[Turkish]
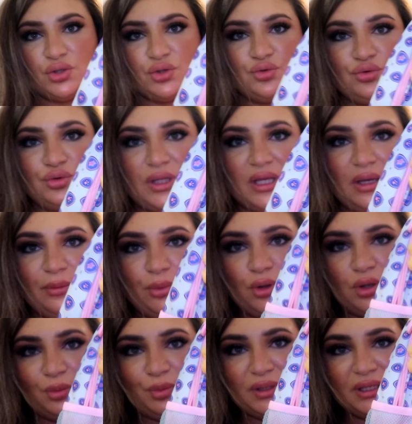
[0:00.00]

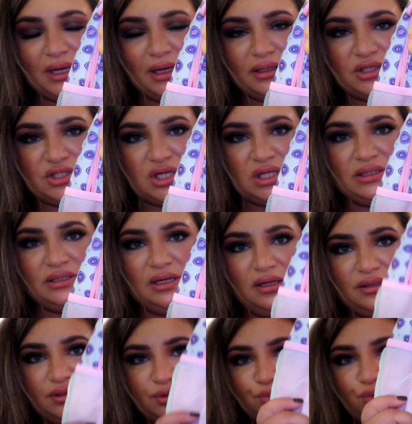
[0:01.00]
Sude'ye böyle bir tane
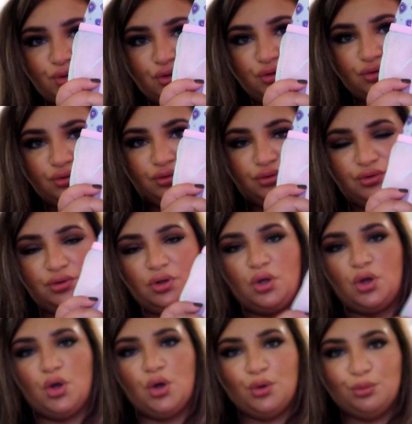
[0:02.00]
çanta aldık bugün.
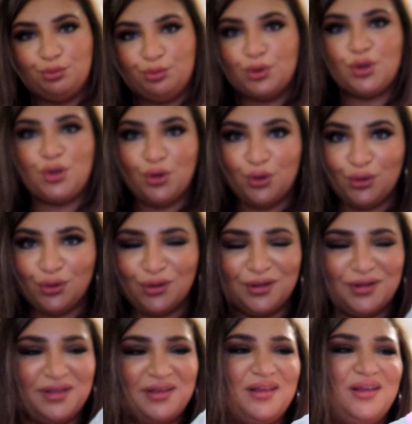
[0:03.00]

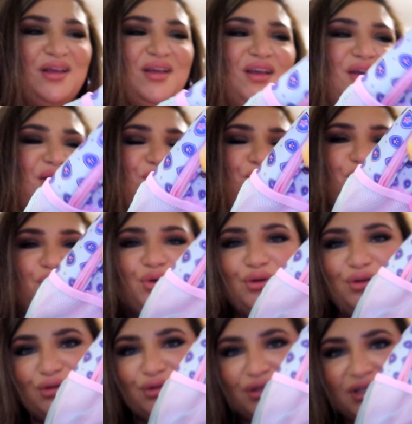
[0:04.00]
Bugün.
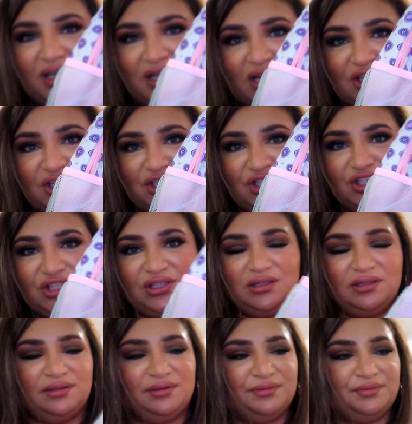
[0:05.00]
Bugün kreş
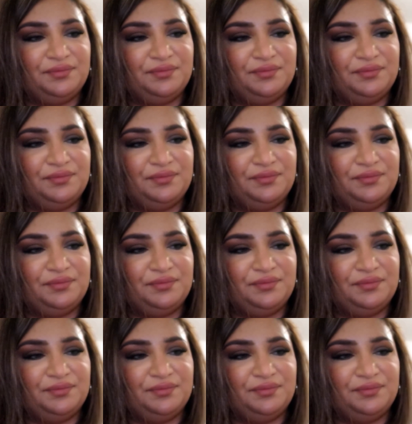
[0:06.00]
için.